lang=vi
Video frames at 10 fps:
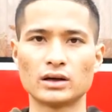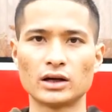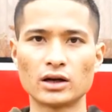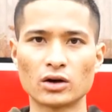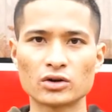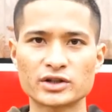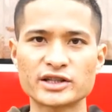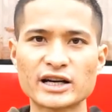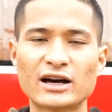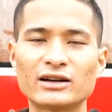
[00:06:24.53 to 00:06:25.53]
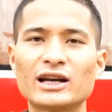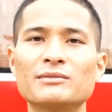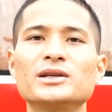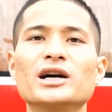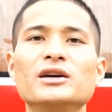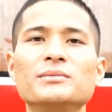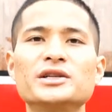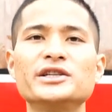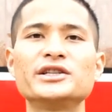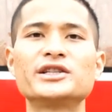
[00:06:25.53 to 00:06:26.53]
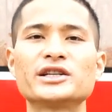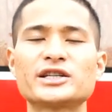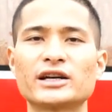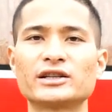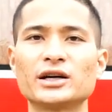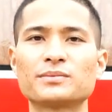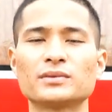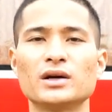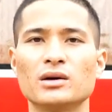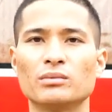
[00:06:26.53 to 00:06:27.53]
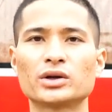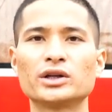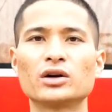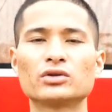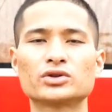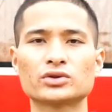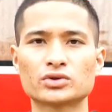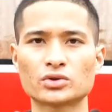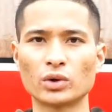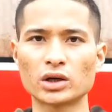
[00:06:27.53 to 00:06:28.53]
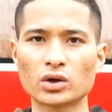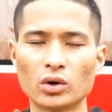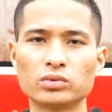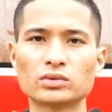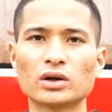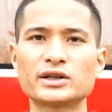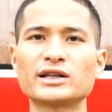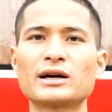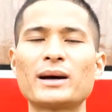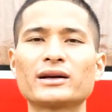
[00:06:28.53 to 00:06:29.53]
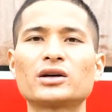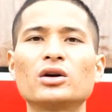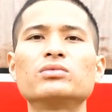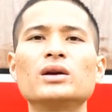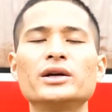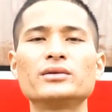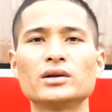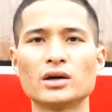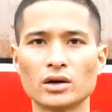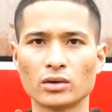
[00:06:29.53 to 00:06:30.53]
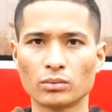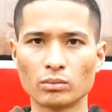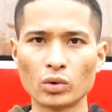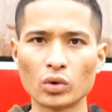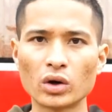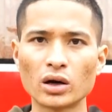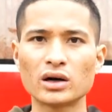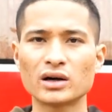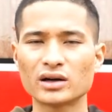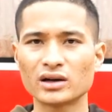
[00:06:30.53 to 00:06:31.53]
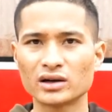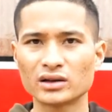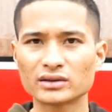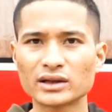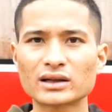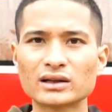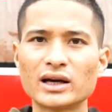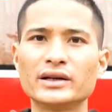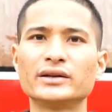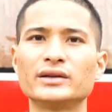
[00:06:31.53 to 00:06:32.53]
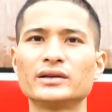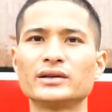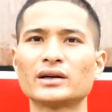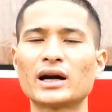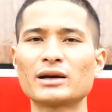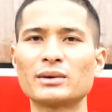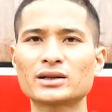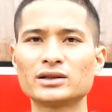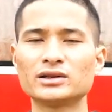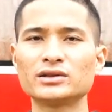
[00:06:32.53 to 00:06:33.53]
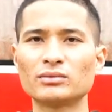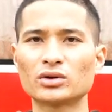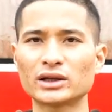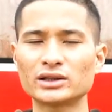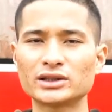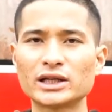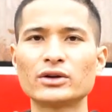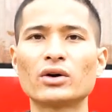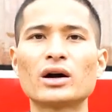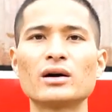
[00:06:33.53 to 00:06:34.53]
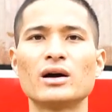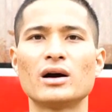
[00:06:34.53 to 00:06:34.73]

hello xin chào lại là mình đây mình xin chia sẻ tiếp một cái điều cuối cùng đó chính là bạn không lên mua đất nền hay bất cứ một cái gì đó